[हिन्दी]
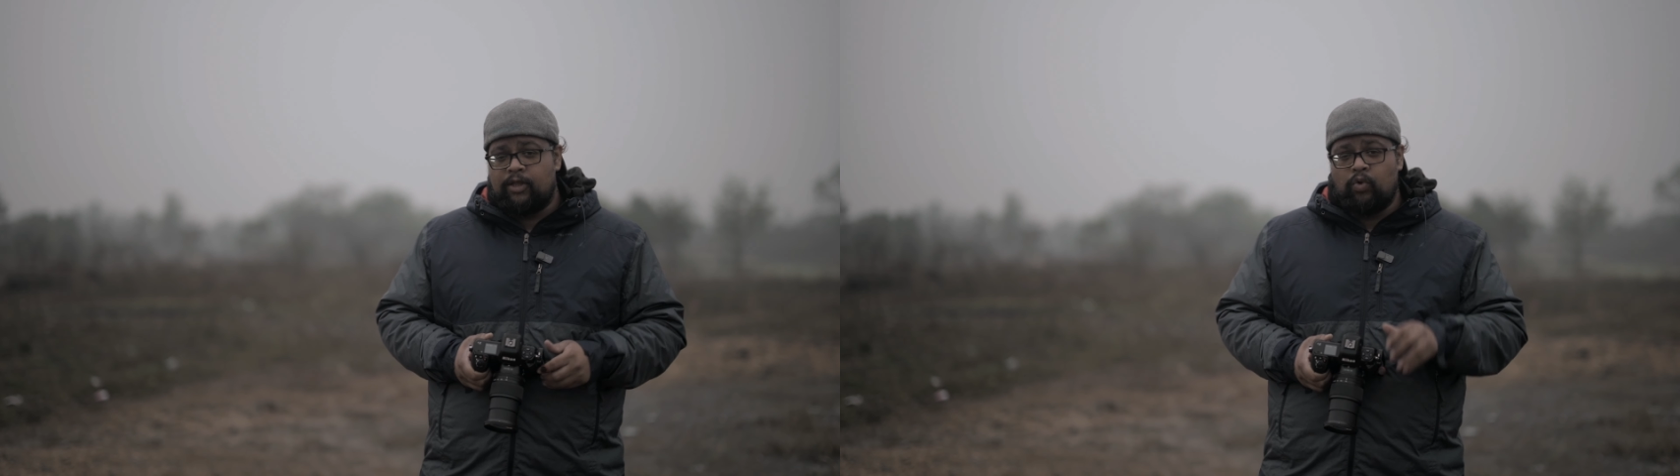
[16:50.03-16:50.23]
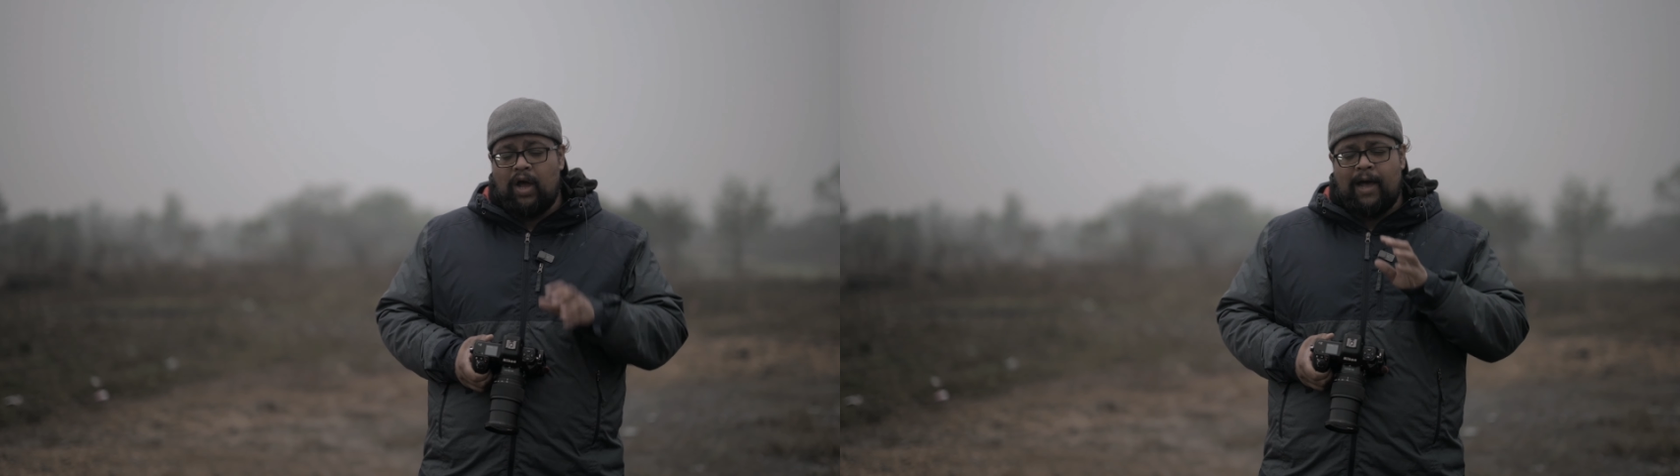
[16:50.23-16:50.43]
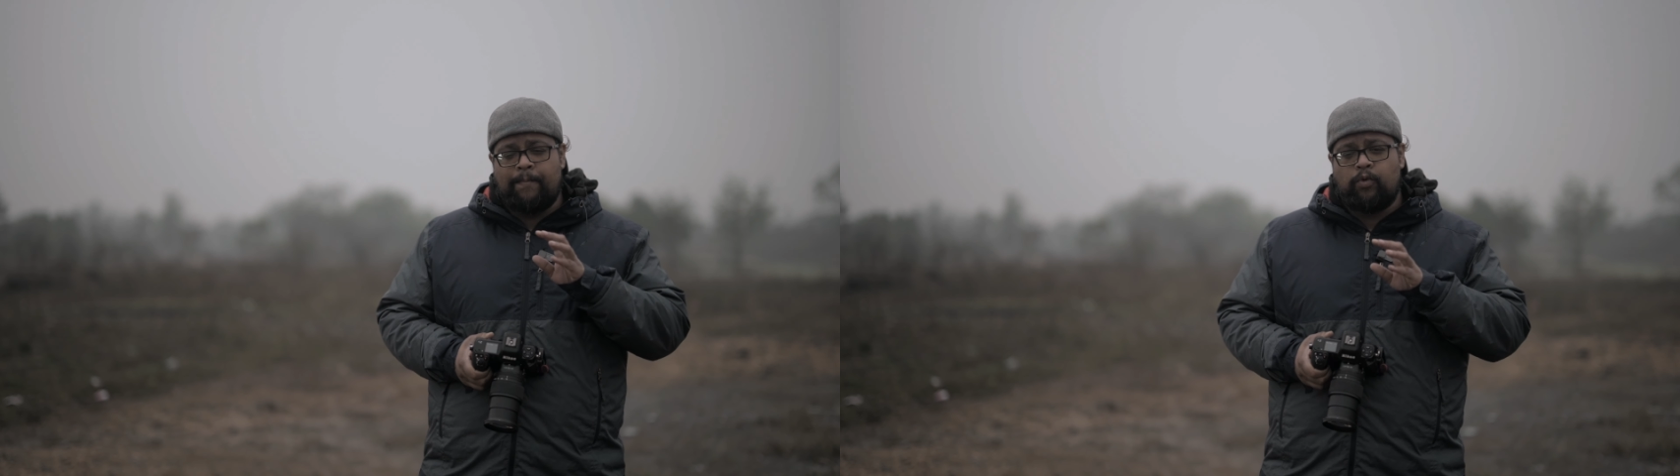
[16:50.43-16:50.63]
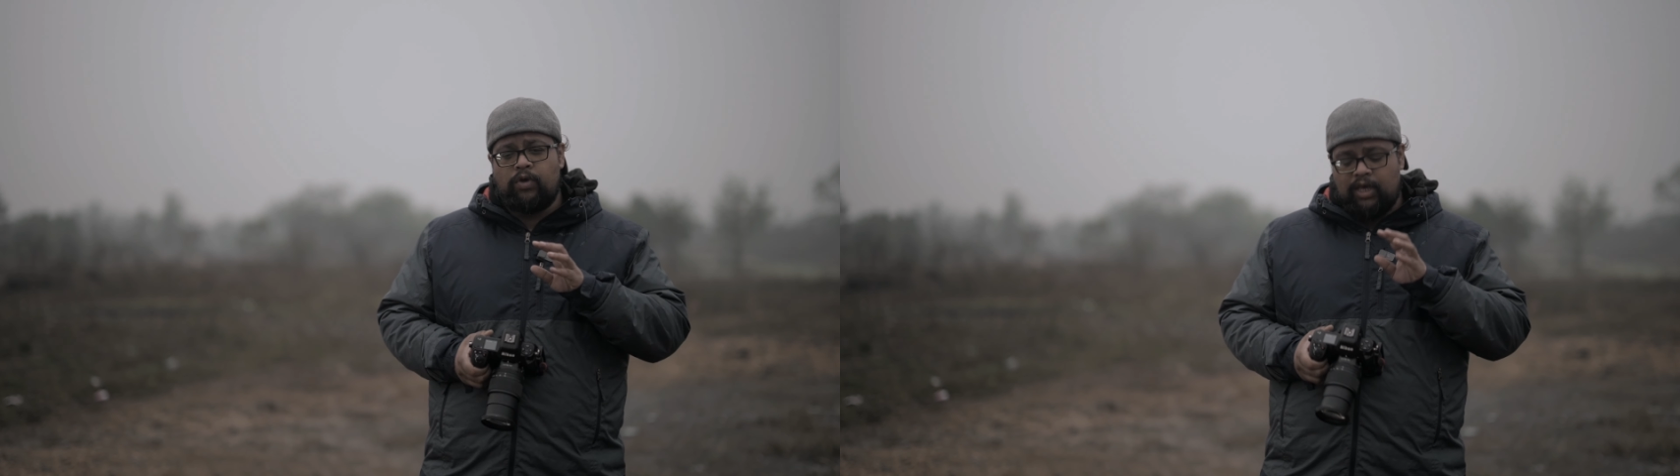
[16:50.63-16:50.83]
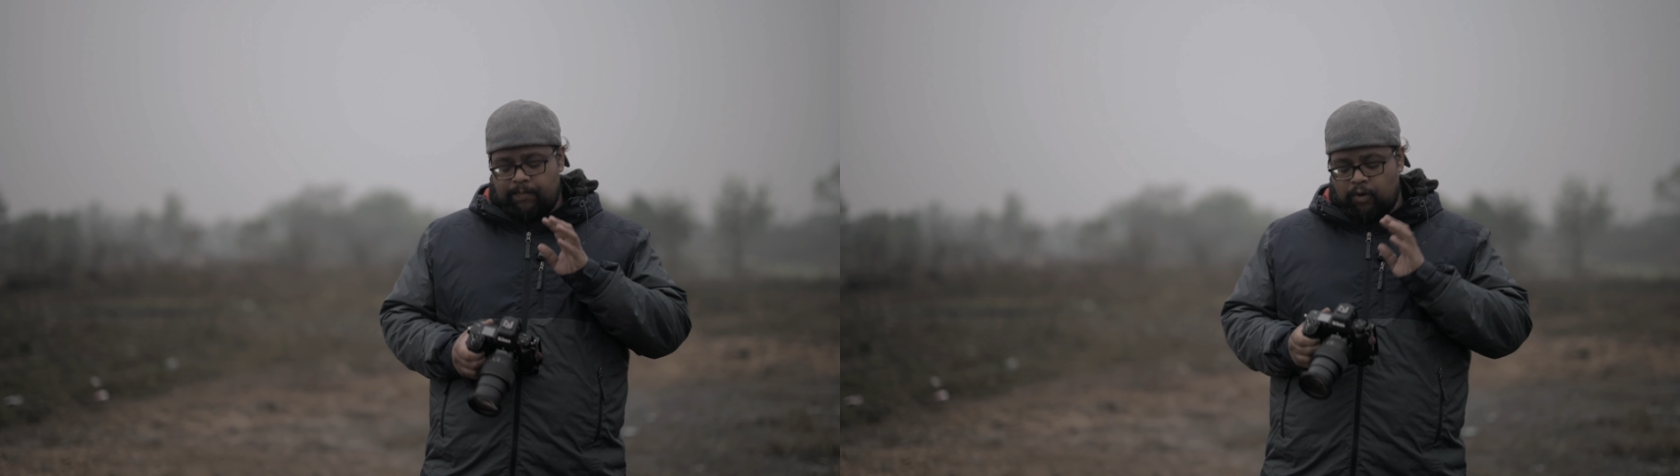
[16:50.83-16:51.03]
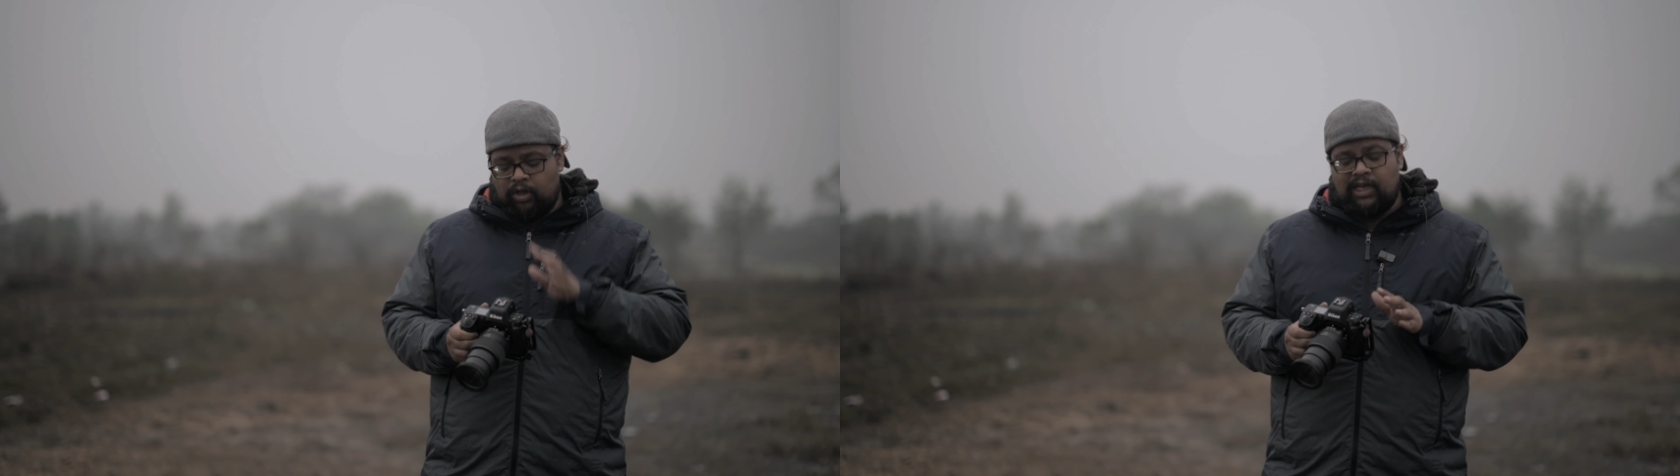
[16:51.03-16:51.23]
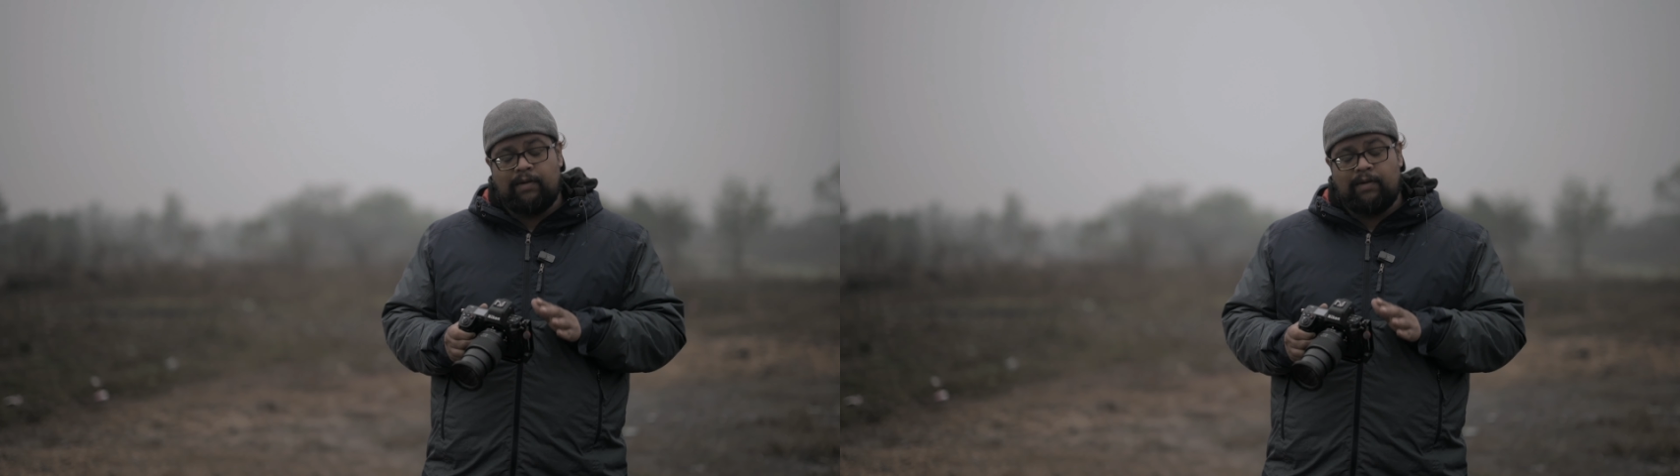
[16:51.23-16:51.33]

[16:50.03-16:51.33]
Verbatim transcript: तो आपको ये बहुत